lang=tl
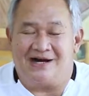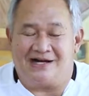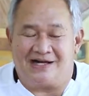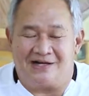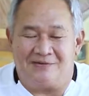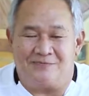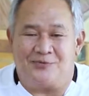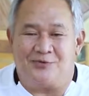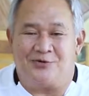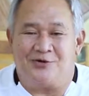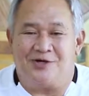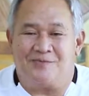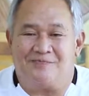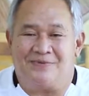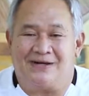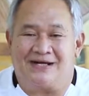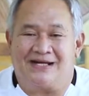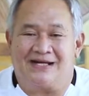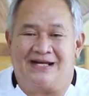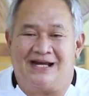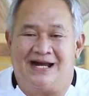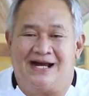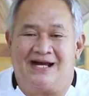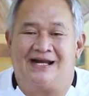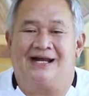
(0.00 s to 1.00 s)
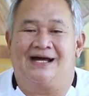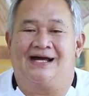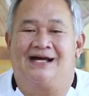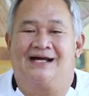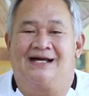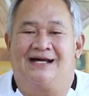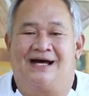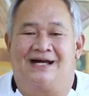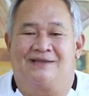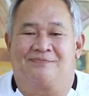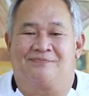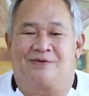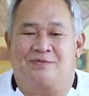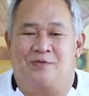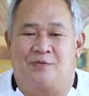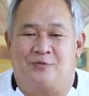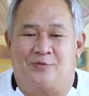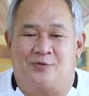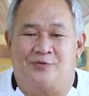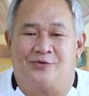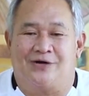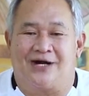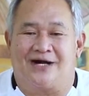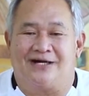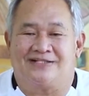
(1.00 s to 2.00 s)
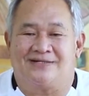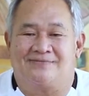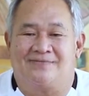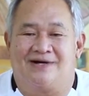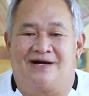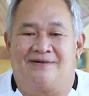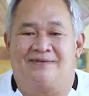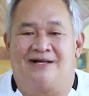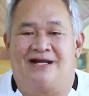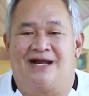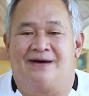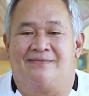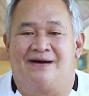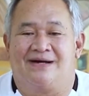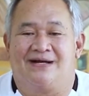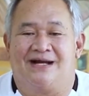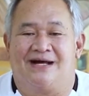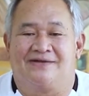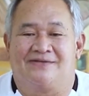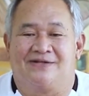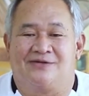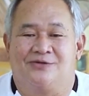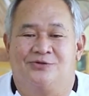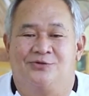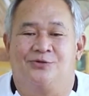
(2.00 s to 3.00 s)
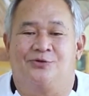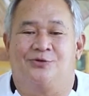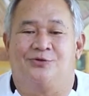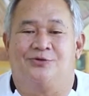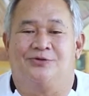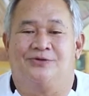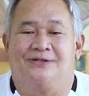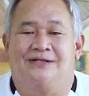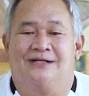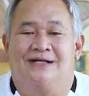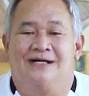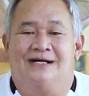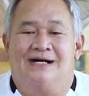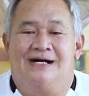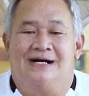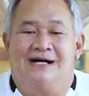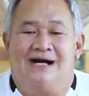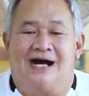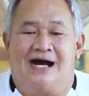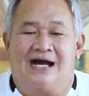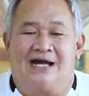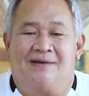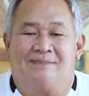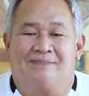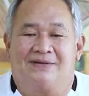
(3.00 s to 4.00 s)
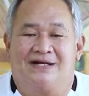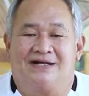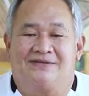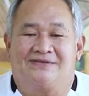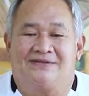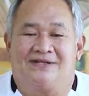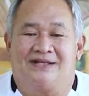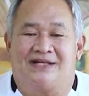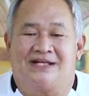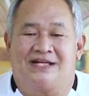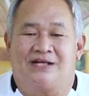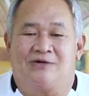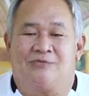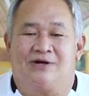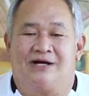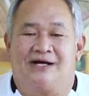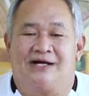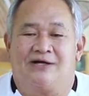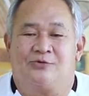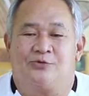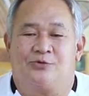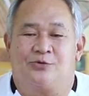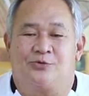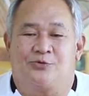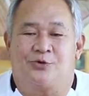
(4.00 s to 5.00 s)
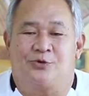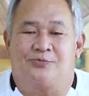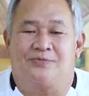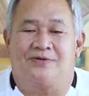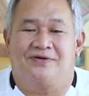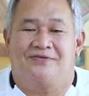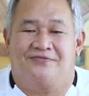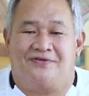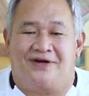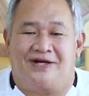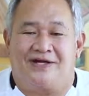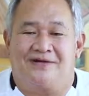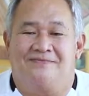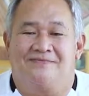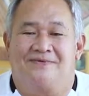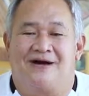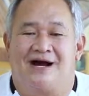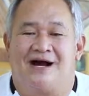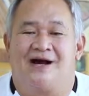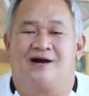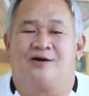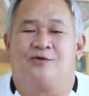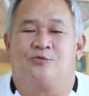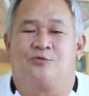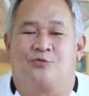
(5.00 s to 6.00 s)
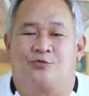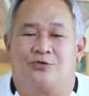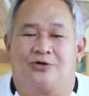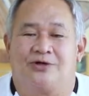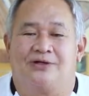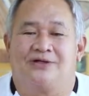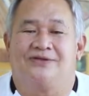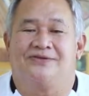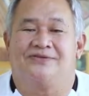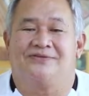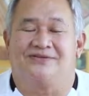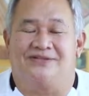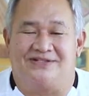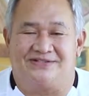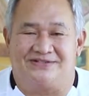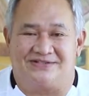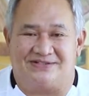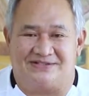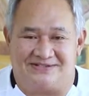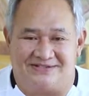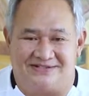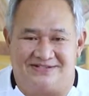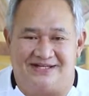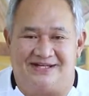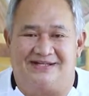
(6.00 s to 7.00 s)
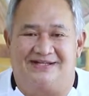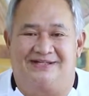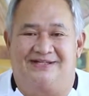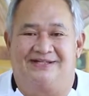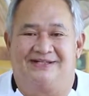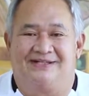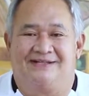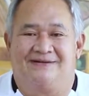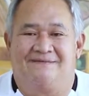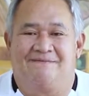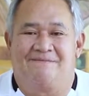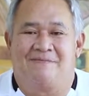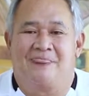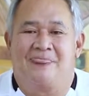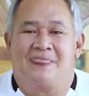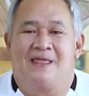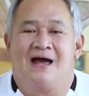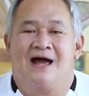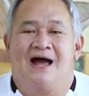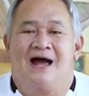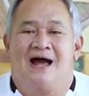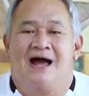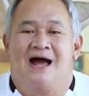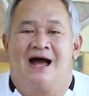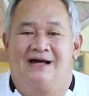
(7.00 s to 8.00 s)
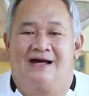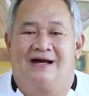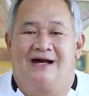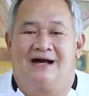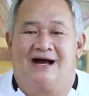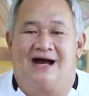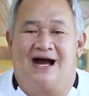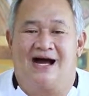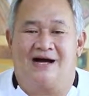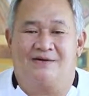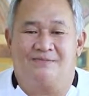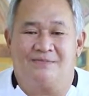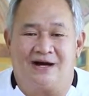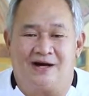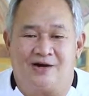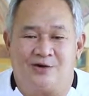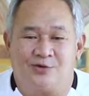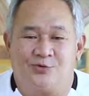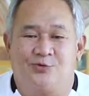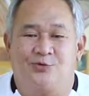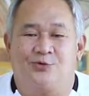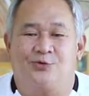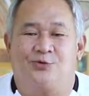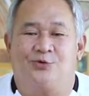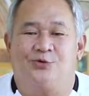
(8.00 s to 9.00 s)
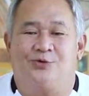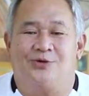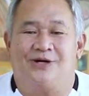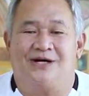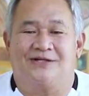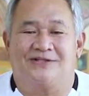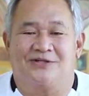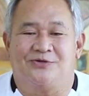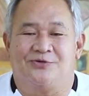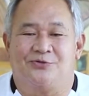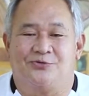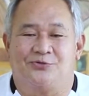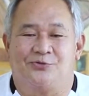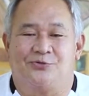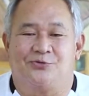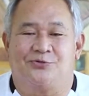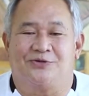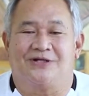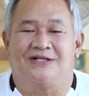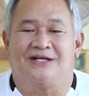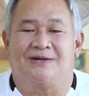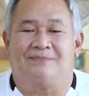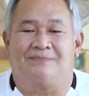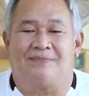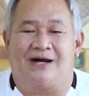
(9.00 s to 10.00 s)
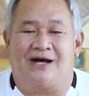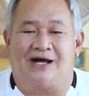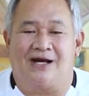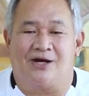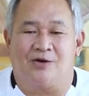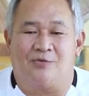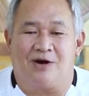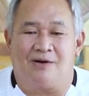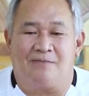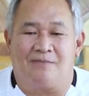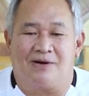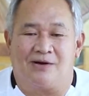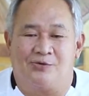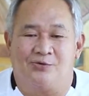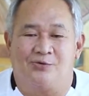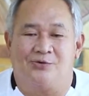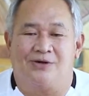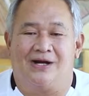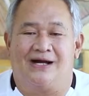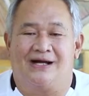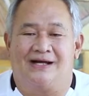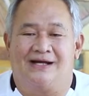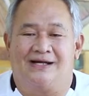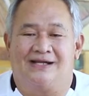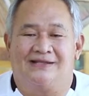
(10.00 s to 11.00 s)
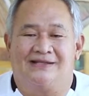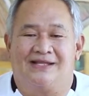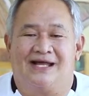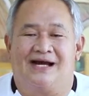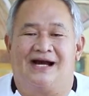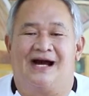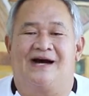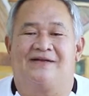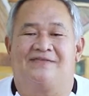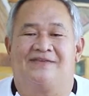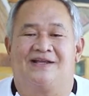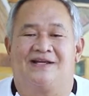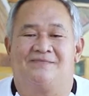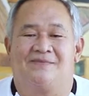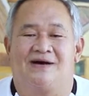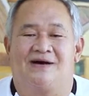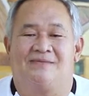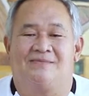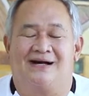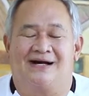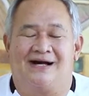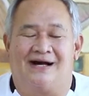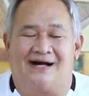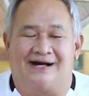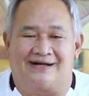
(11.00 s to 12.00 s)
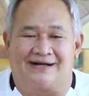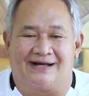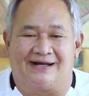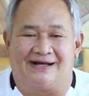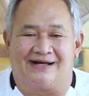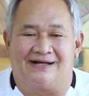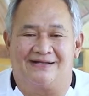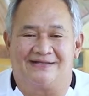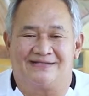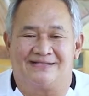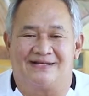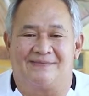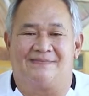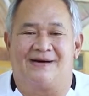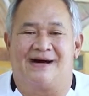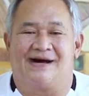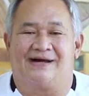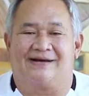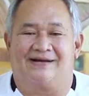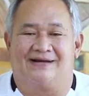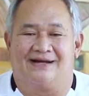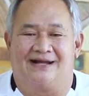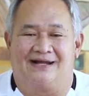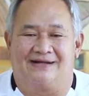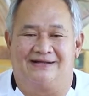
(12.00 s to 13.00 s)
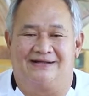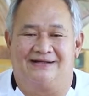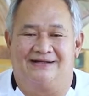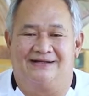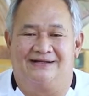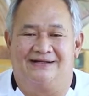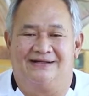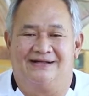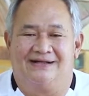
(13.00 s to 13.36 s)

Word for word: bahagi po ng pagkilala at pagpupugay sa mga minamahal nating guro, ay pinagdiriwang ngayong October 5 ang World Teachers Day. Ang mga guro ang tinuturing na pangalawang magulang ng ating mga mag-aaral sa paaralan.